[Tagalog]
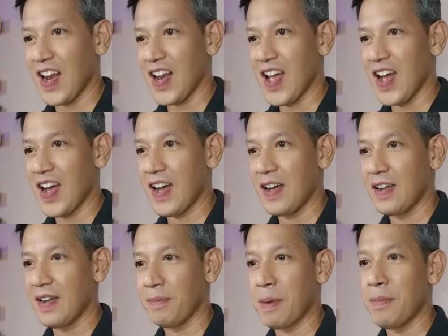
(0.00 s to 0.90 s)
na
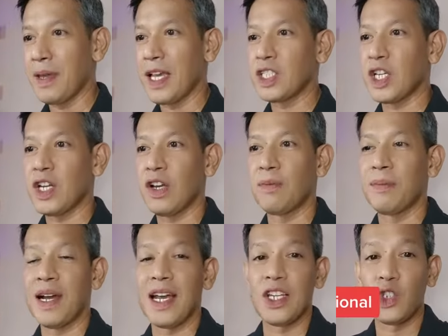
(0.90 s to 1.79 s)
nagbibigay sa'yo ng
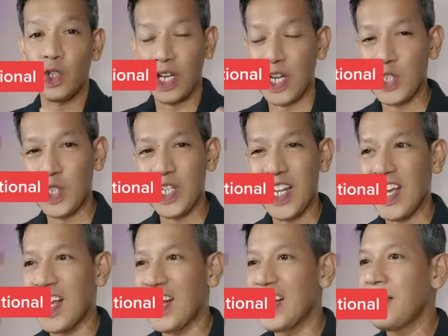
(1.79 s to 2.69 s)
mga
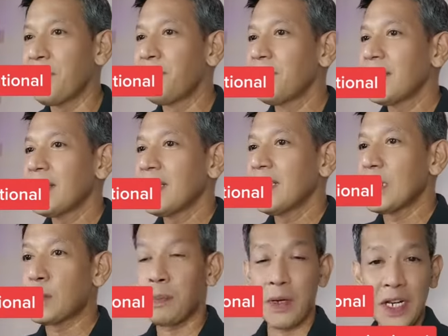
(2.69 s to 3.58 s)
educational,
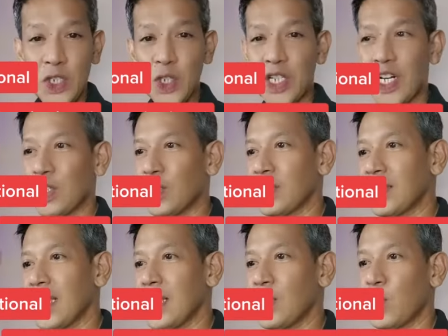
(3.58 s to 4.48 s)
inspirational
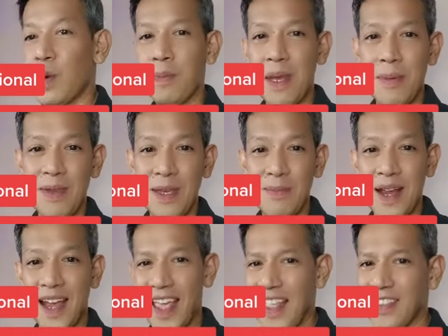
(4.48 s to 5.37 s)
content, or maybe
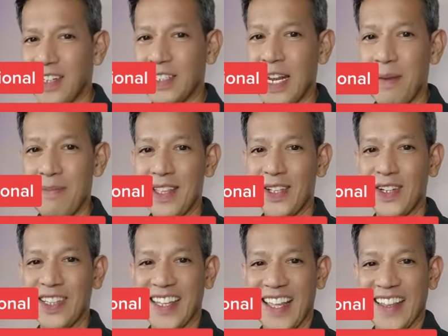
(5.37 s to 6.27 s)
mga entertainment
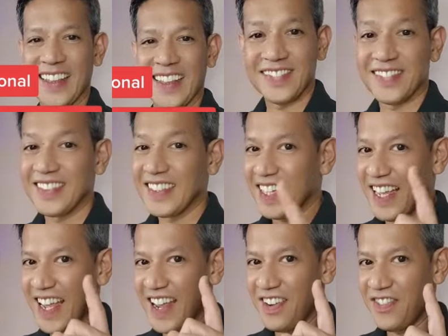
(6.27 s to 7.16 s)
content.
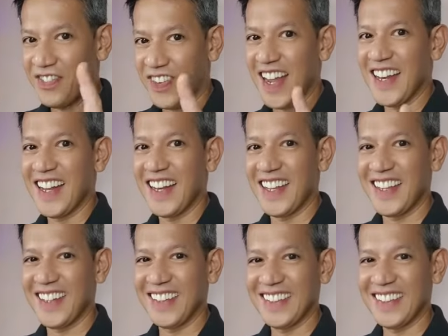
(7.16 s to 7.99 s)
And finally,